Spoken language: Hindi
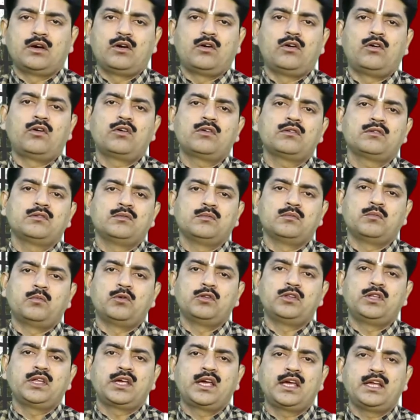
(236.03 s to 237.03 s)
और
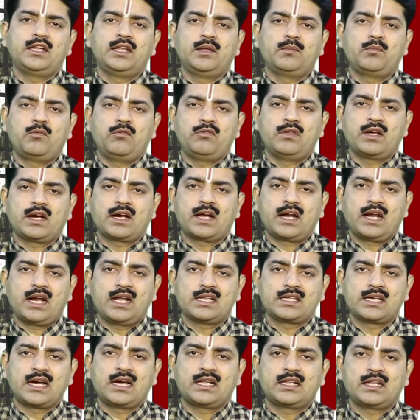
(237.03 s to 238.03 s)
बुद्ध की यदि पूजा
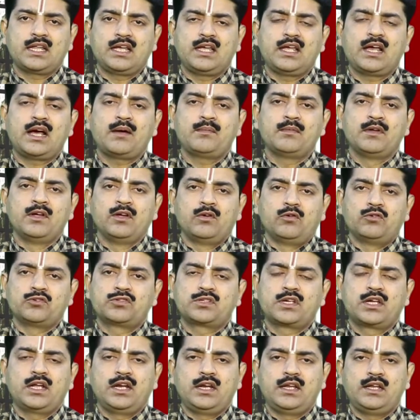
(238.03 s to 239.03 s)
करना चाहते हैं आप
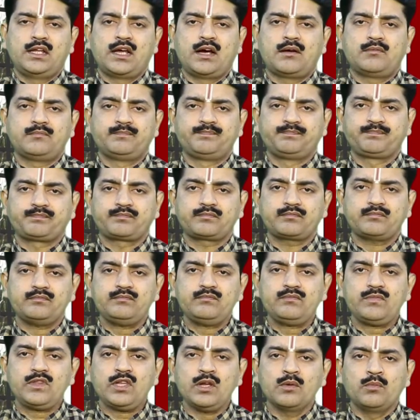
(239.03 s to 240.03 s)
उसके लिए आप
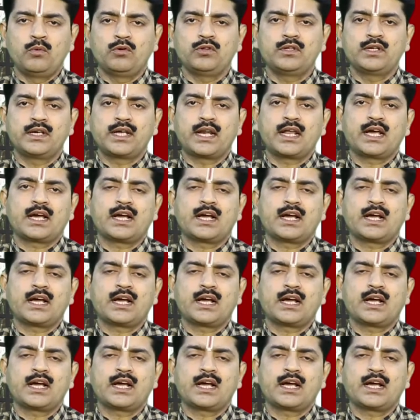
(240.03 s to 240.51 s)
बुद्ध ग्रह